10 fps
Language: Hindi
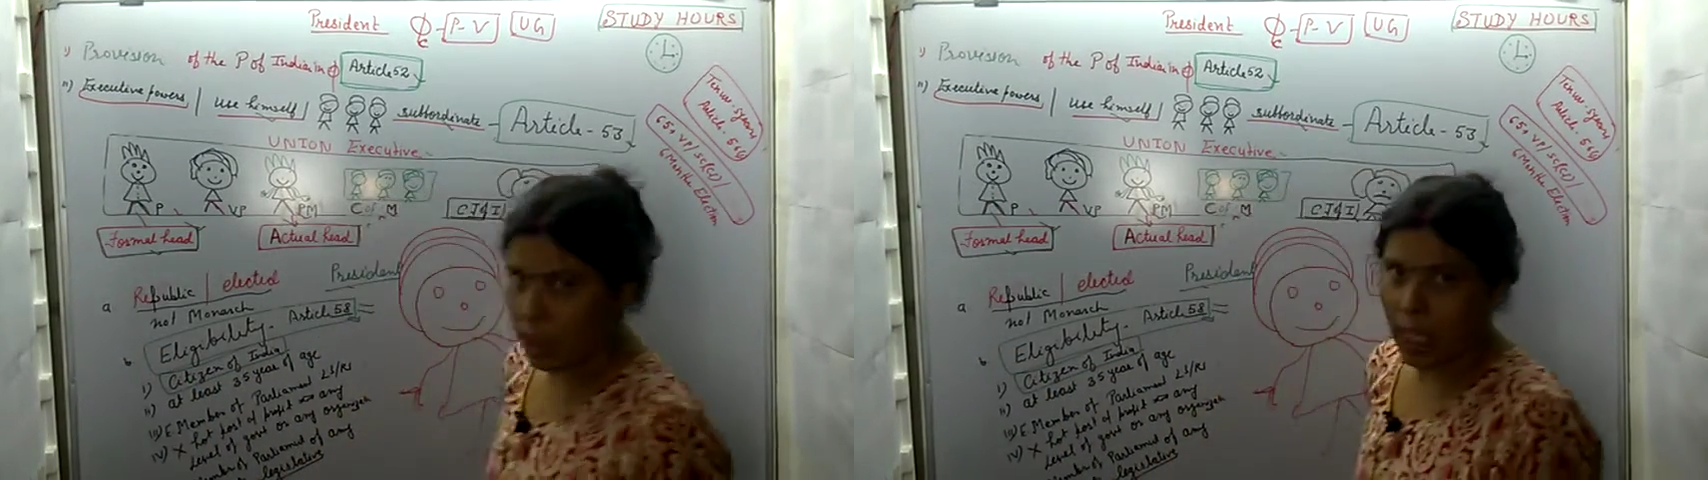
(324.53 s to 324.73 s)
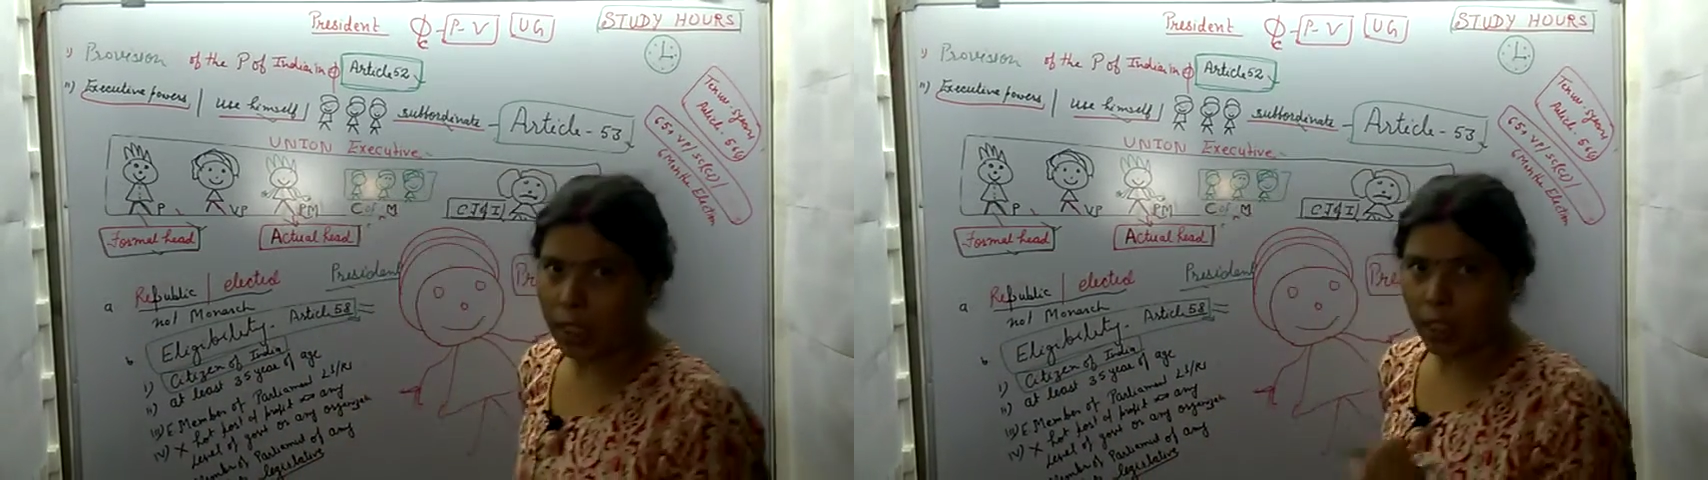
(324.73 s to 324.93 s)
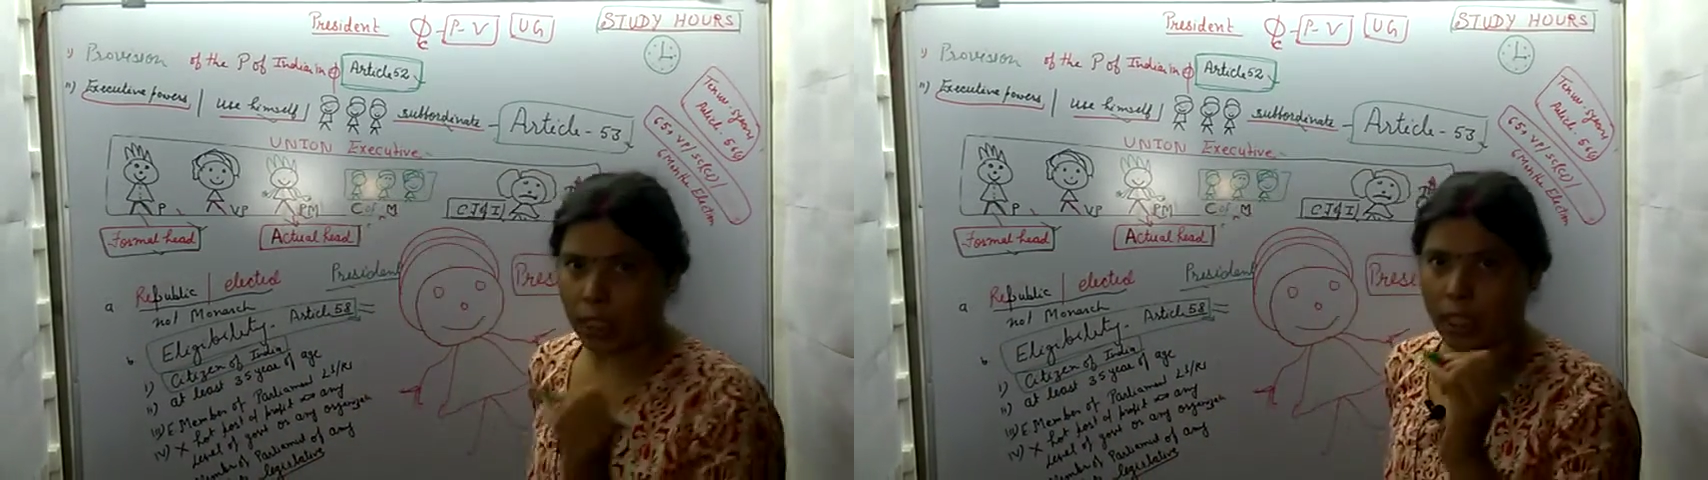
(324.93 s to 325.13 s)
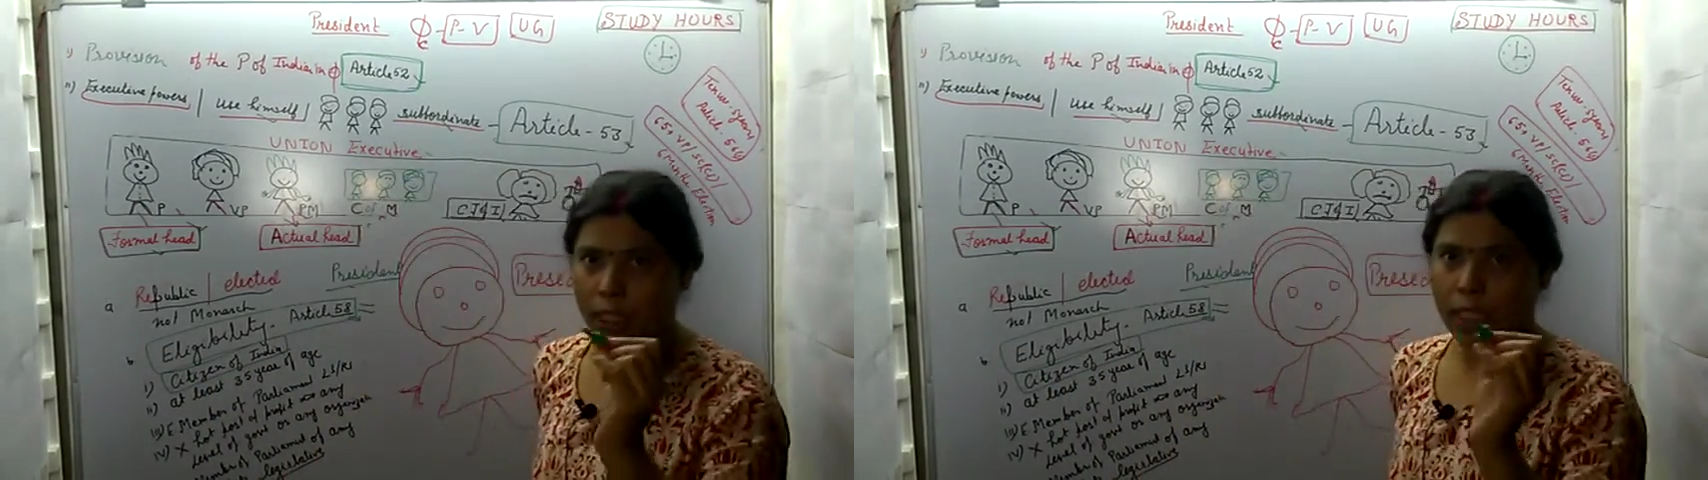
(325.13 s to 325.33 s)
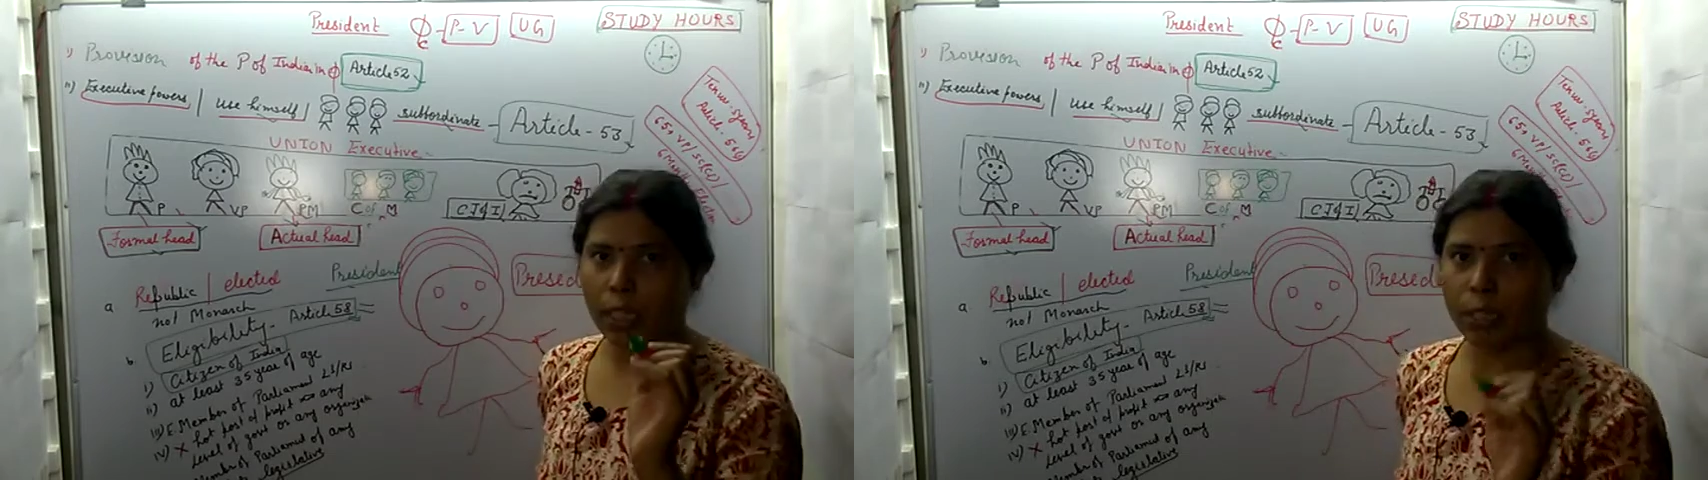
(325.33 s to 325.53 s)
का नागरिक
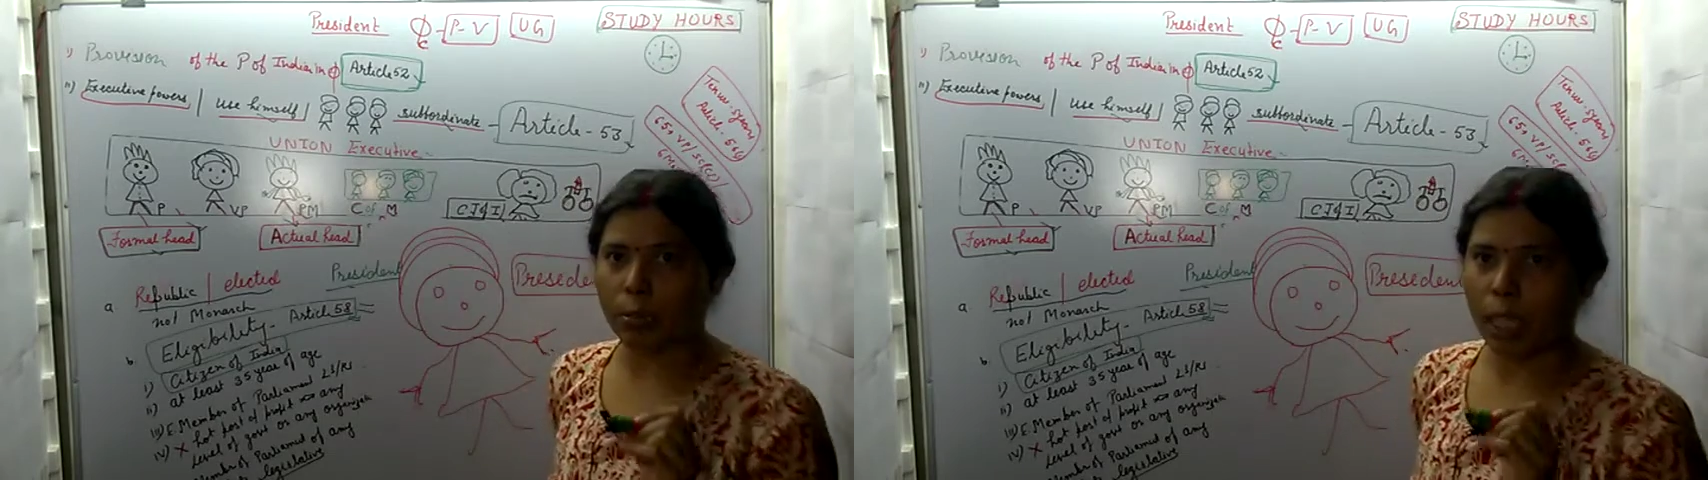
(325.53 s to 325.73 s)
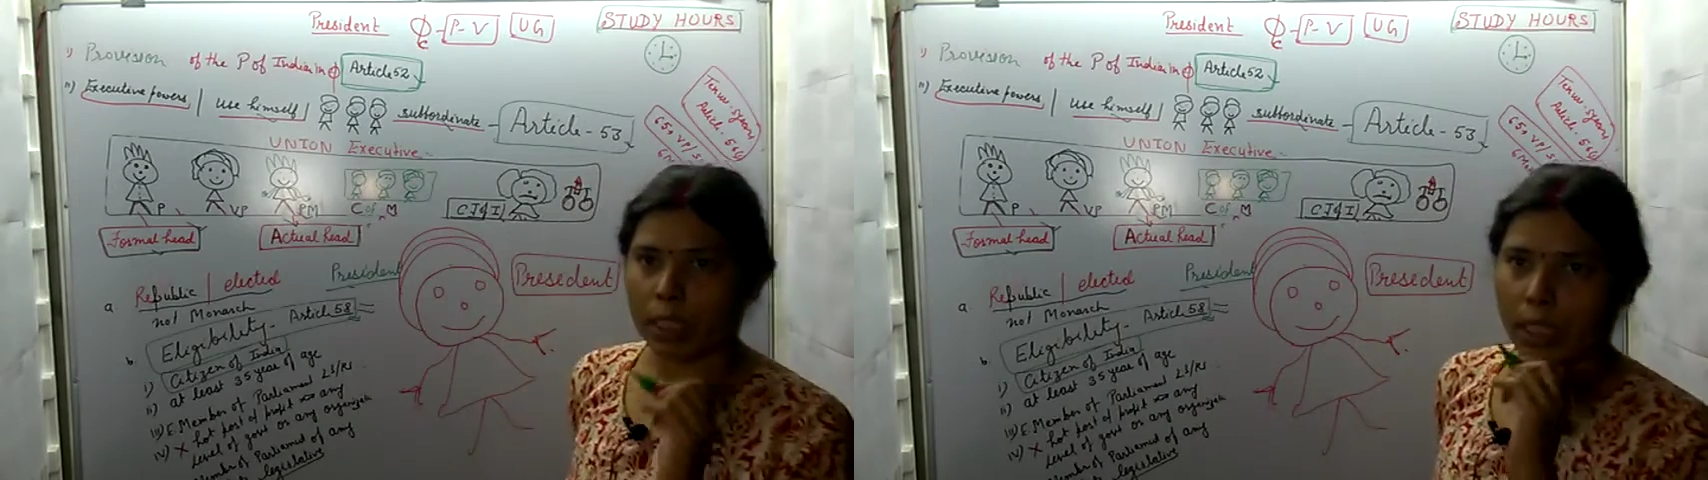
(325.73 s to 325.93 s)
नहीं है तो भारत